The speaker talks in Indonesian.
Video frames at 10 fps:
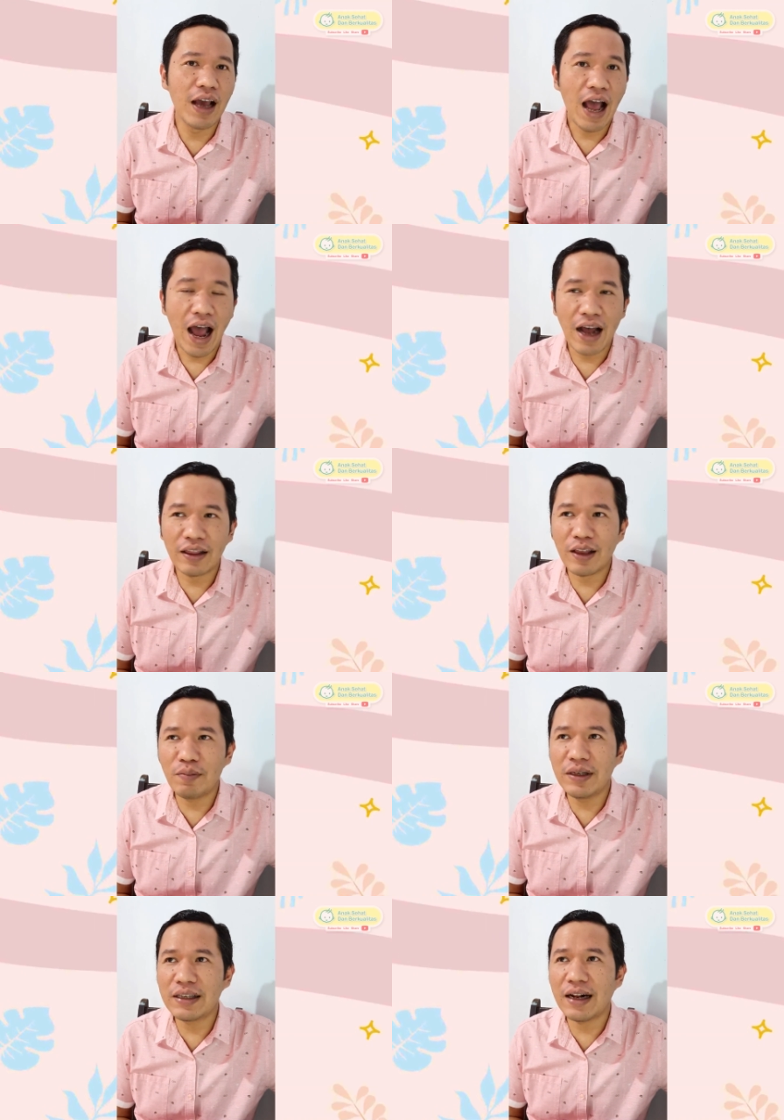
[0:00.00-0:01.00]
Atau
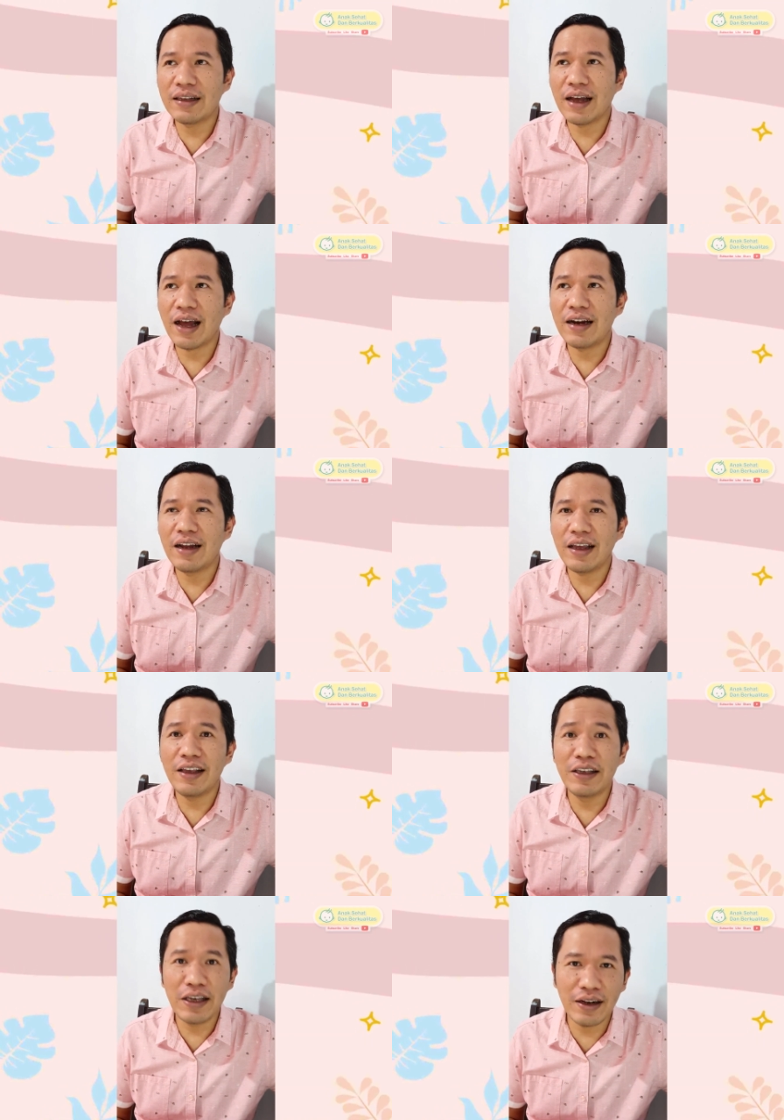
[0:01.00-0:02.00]
misalnya Anda
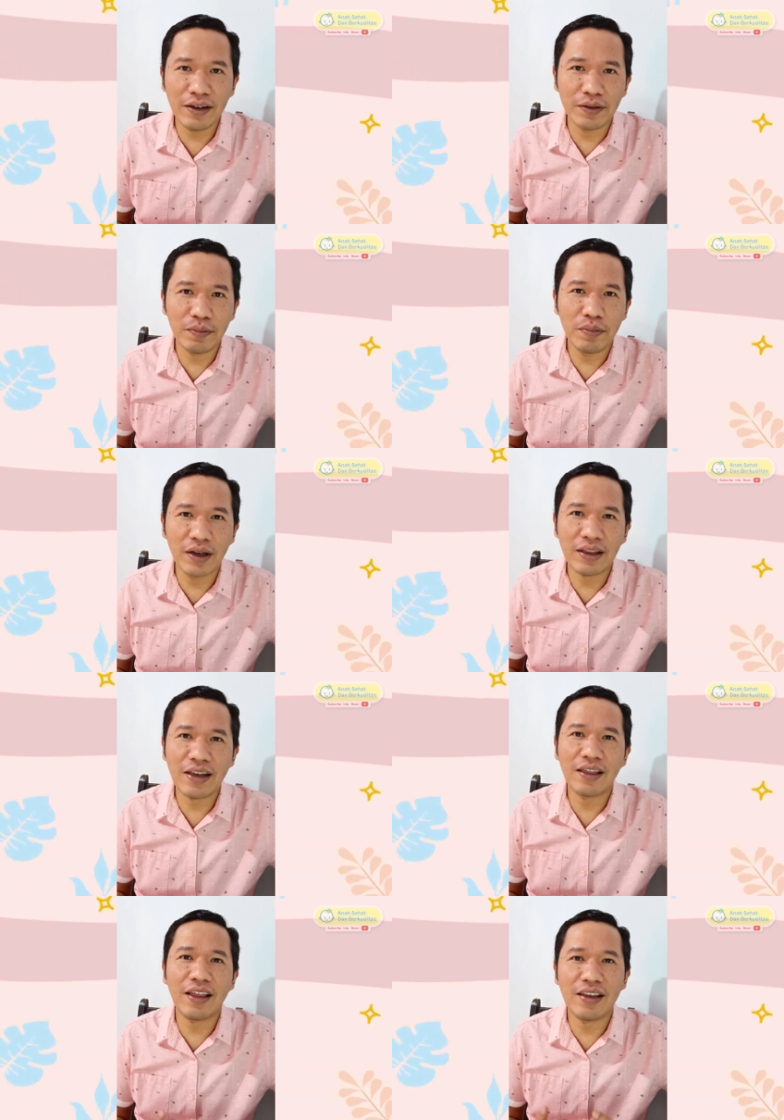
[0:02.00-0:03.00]
ingin
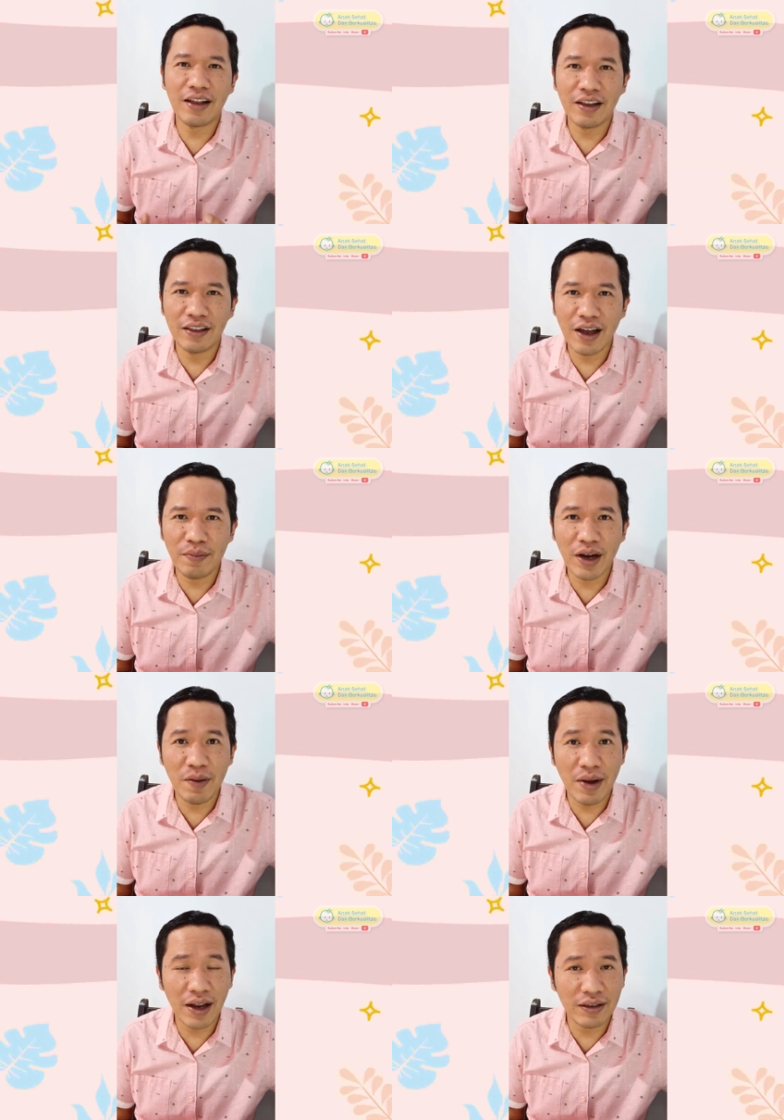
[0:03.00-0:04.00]
bertanya-tanya tentang
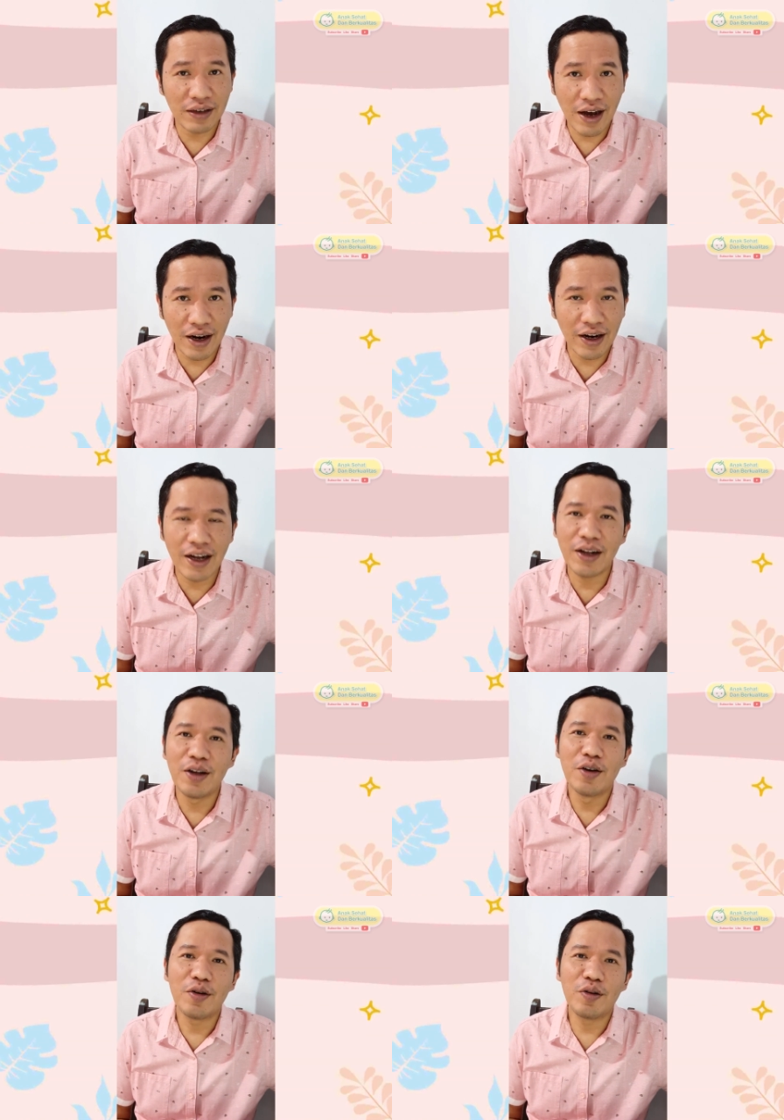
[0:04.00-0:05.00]
bagaimana cara
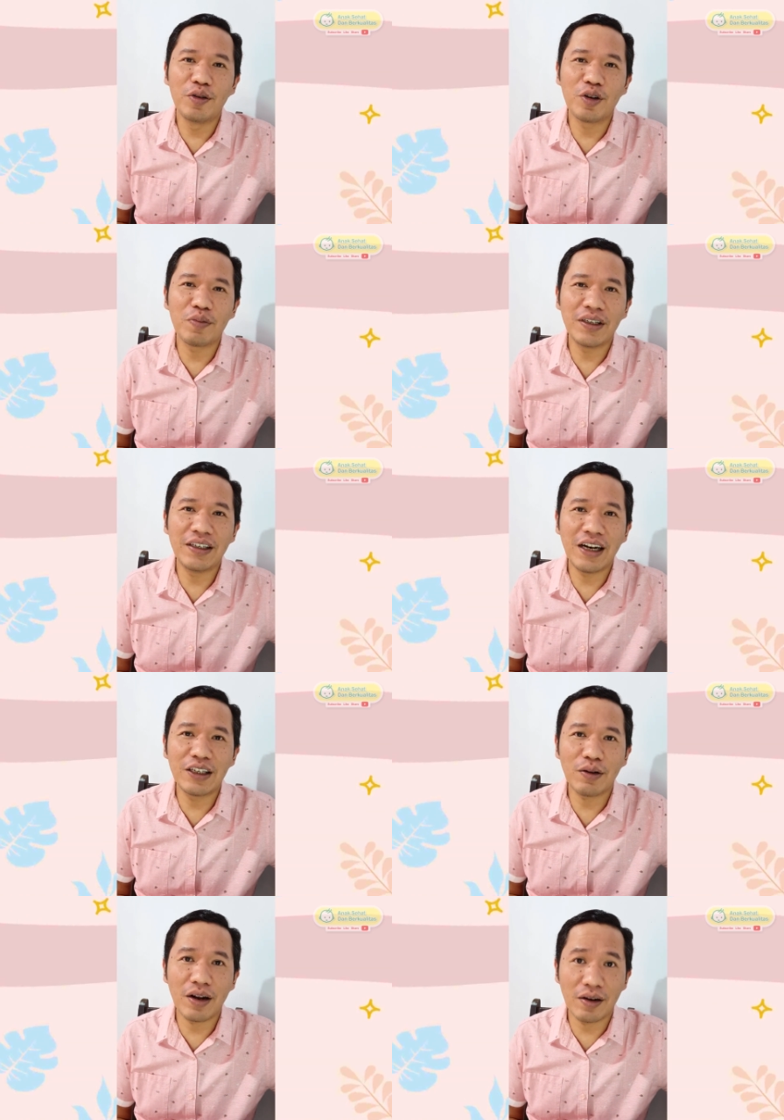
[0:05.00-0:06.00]
untuk menjadi
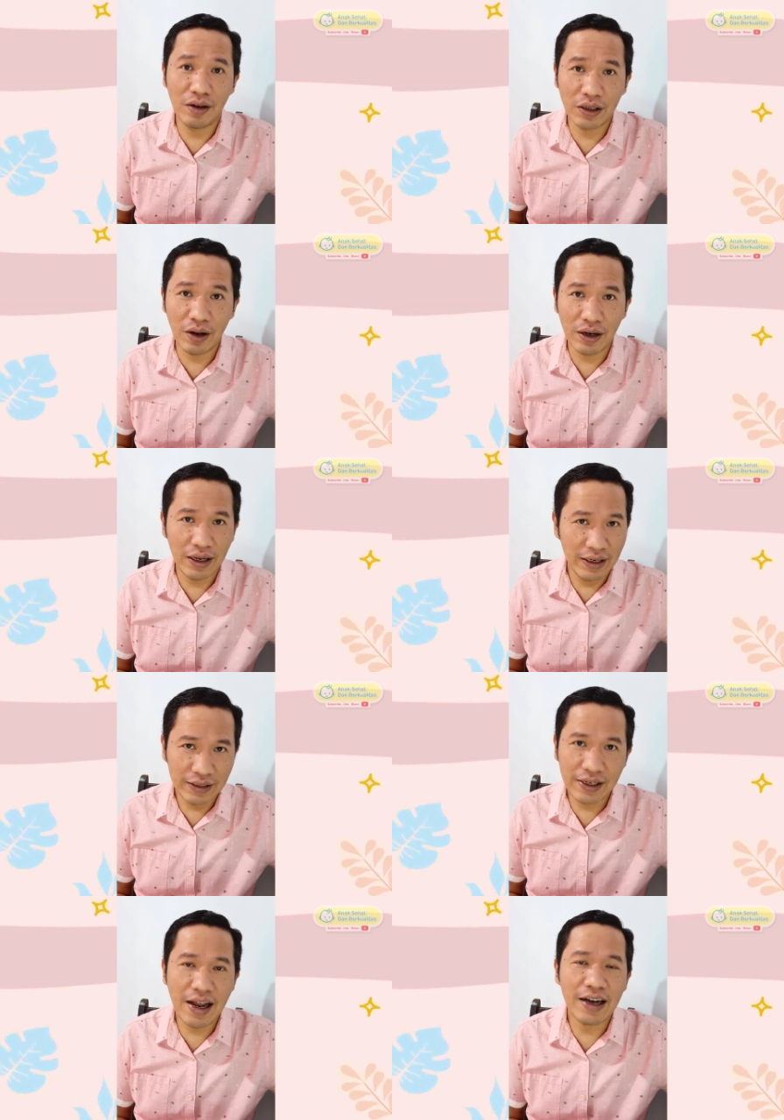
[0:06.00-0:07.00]
seorang konselor,
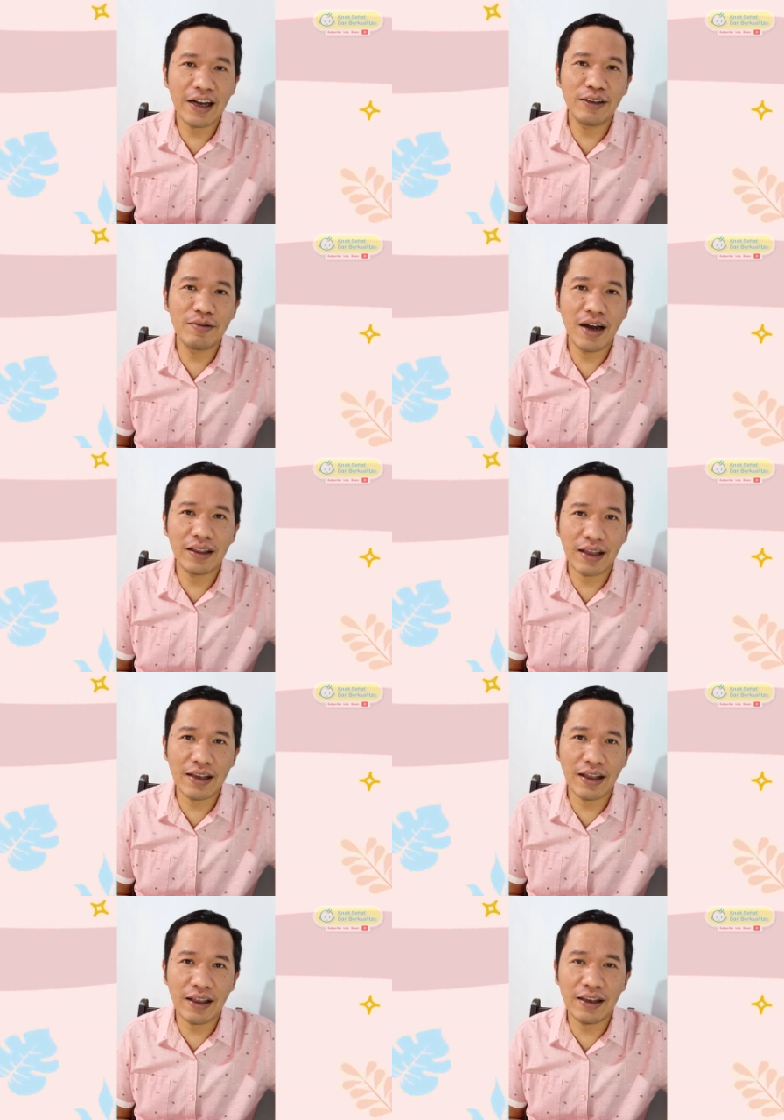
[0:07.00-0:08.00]
silahkan juga
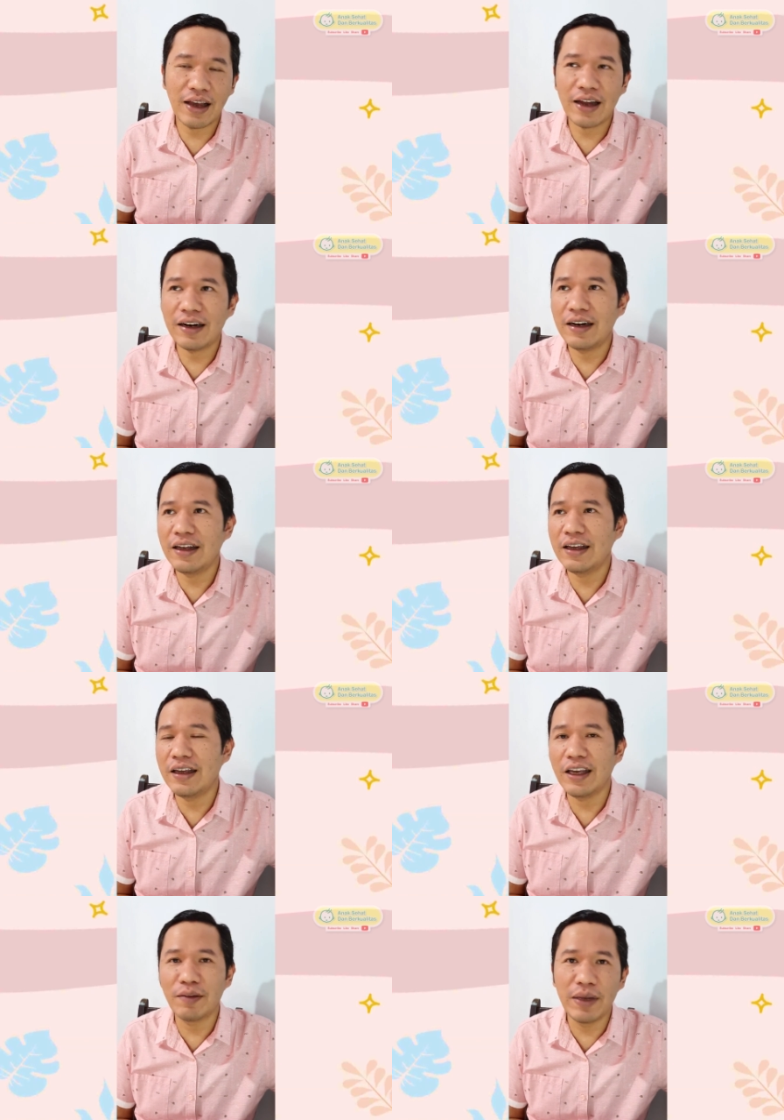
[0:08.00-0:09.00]
tanya-tanya
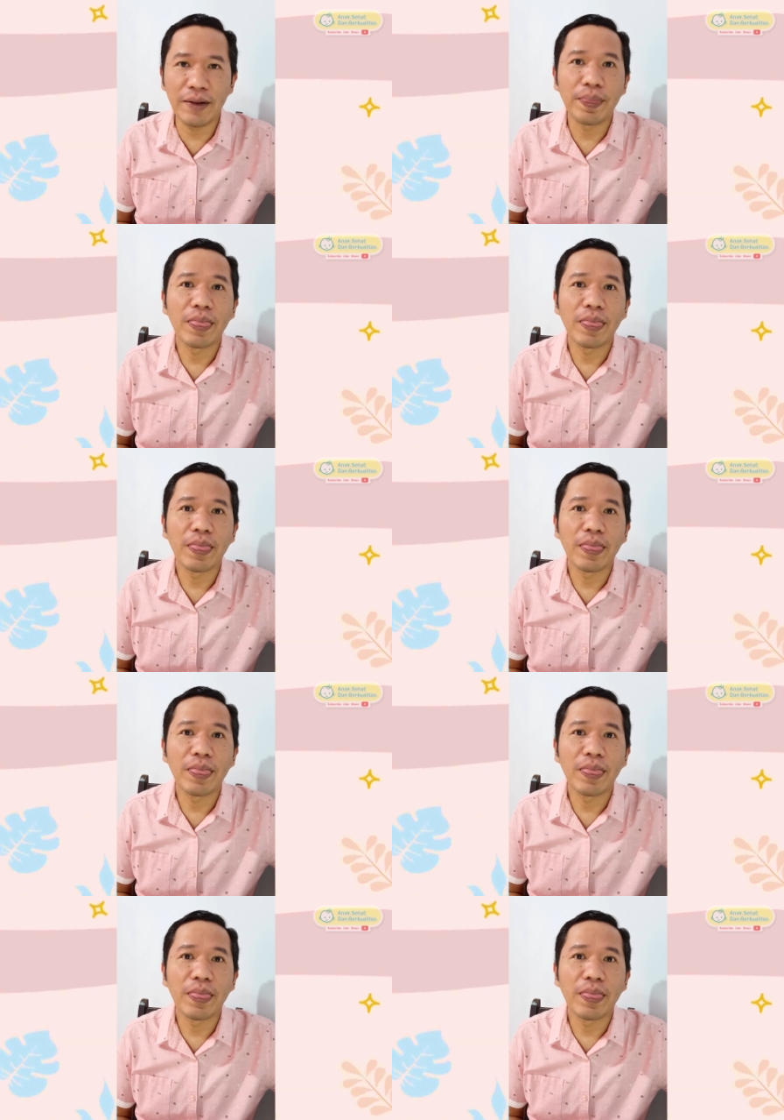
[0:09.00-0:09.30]
di IGMI.